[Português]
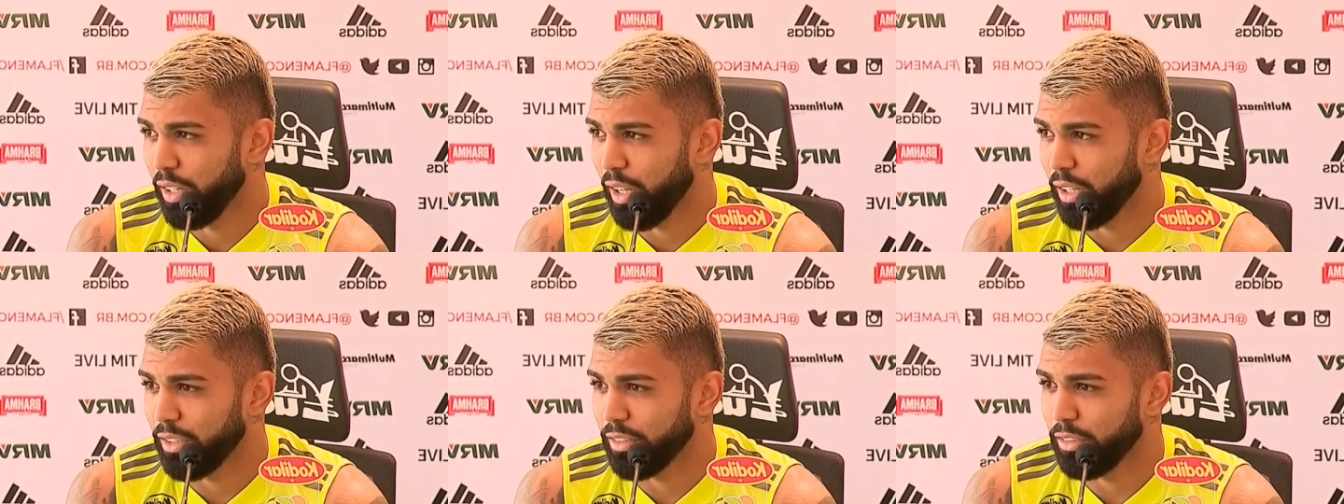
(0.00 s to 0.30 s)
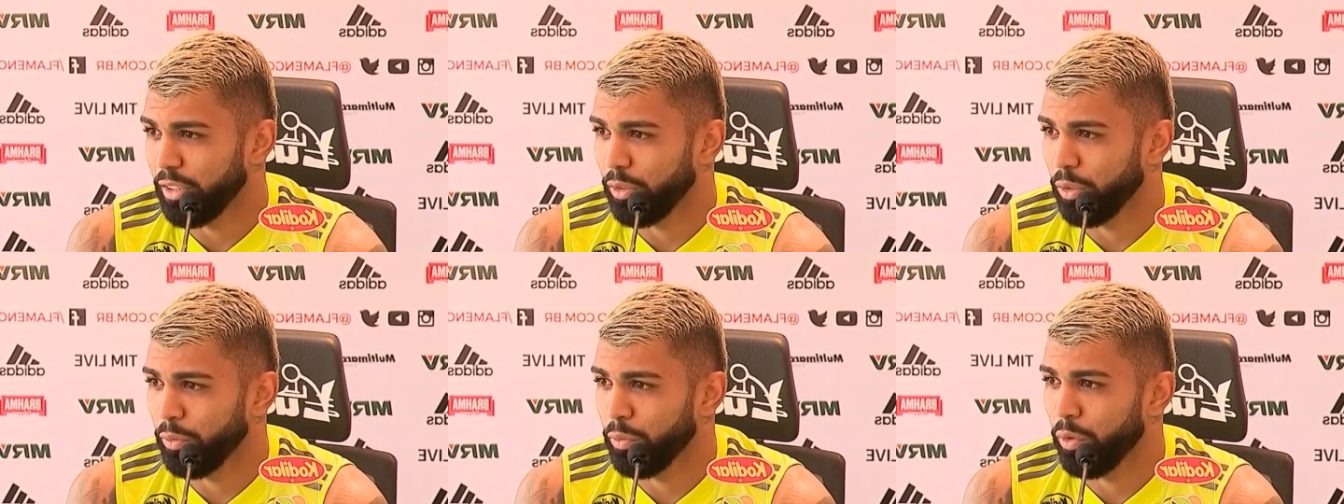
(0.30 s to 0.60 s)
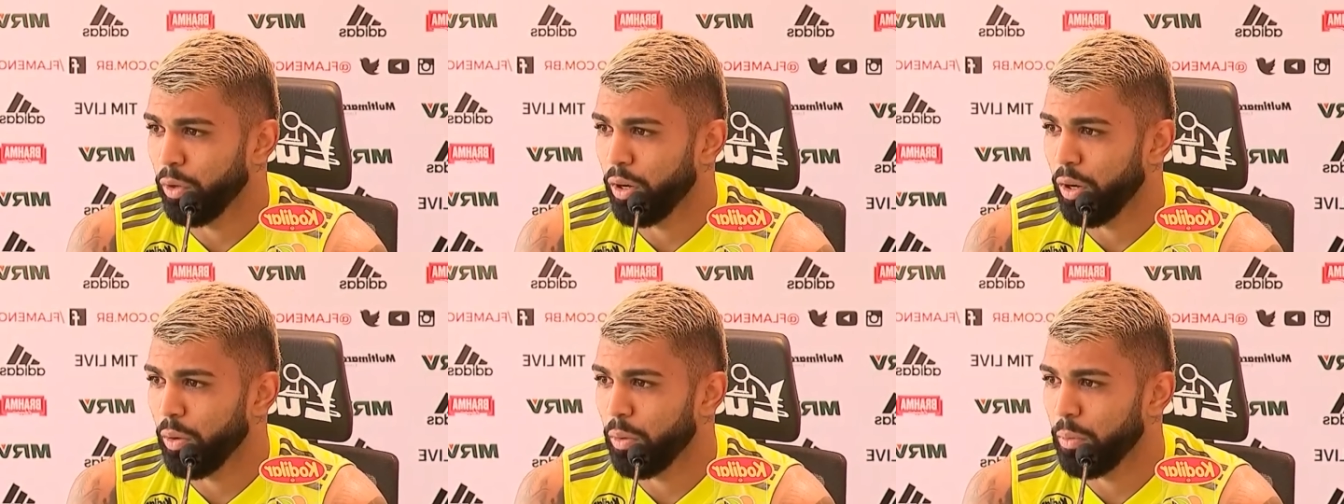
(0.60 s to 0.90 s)
A gente tentou
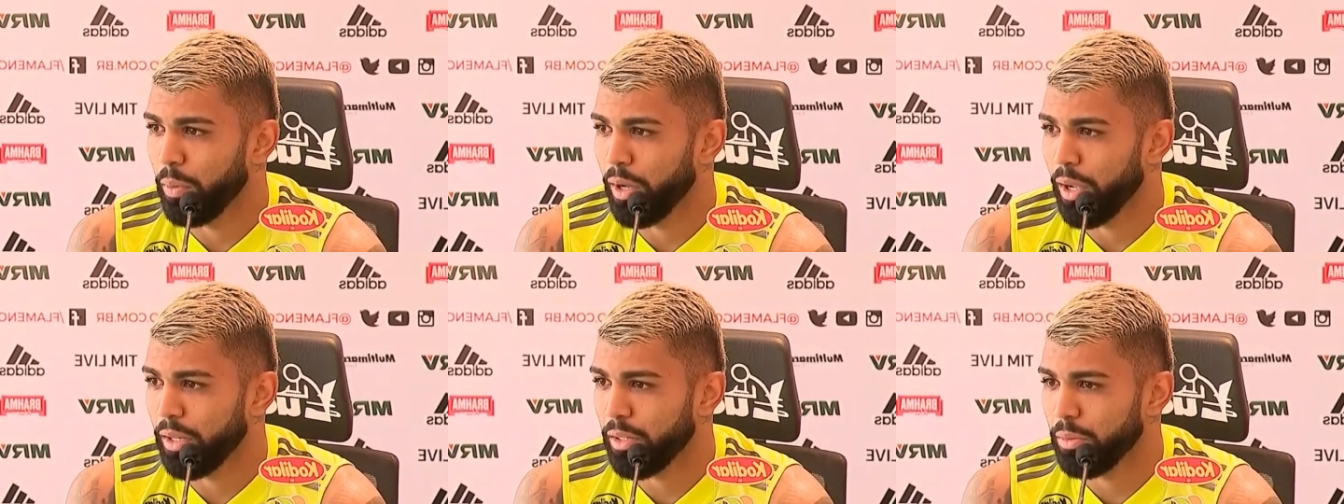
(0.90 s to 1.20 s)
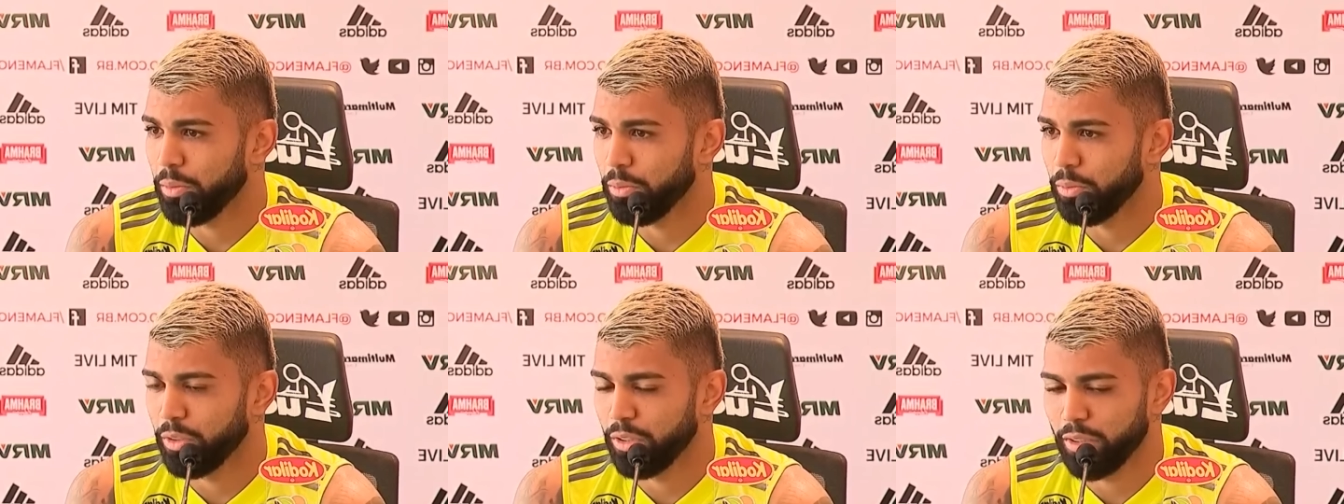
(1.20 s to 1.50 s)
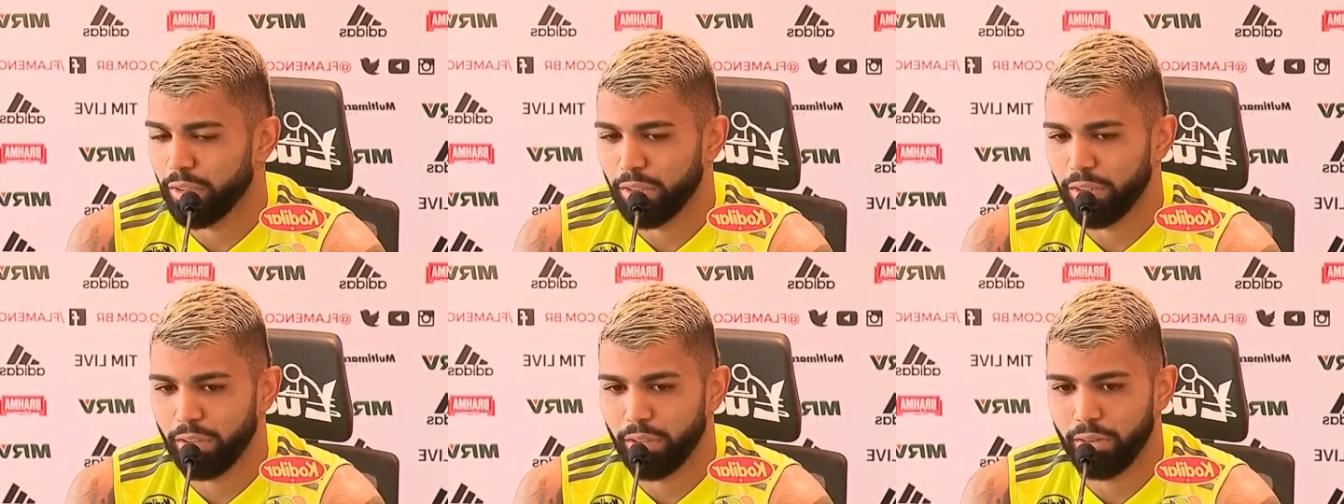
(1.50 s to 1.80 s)
focar ao máximo, a
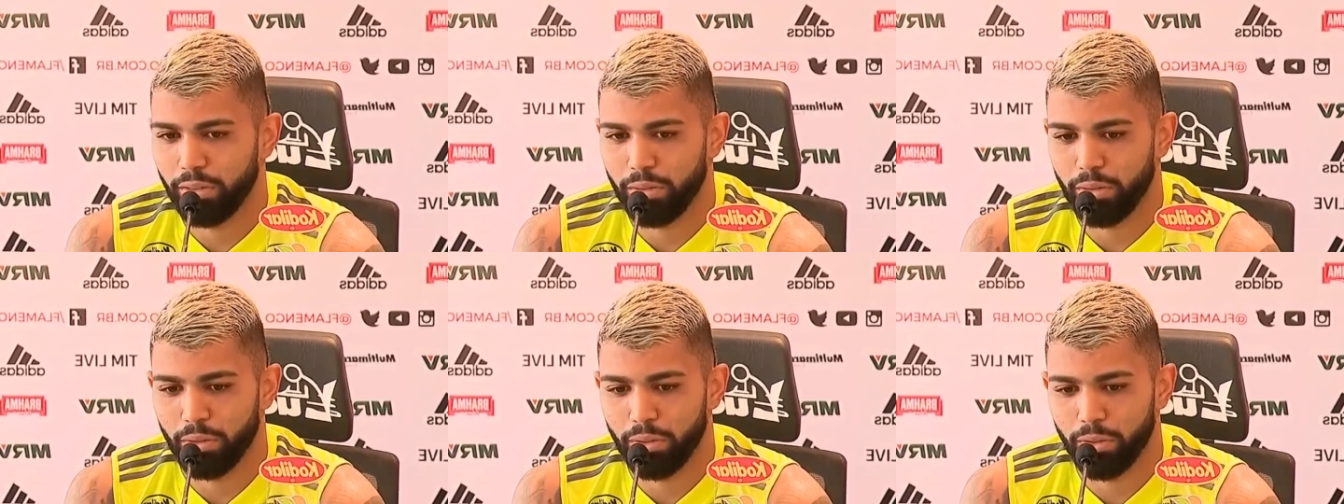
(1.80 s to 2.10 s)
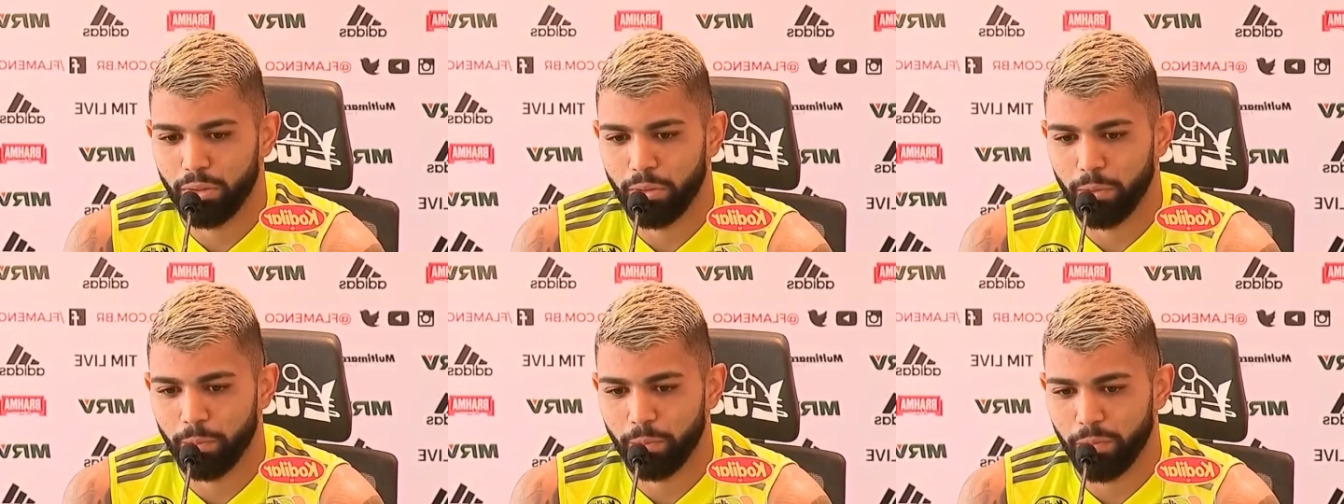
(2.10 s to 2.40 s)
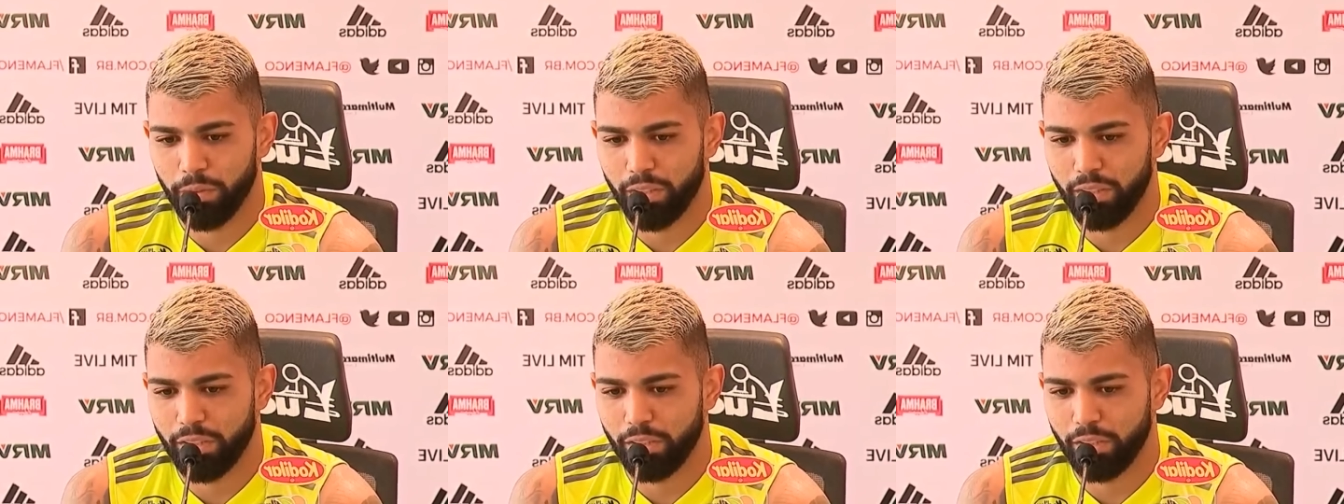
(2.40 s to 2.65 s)
gente tentou né,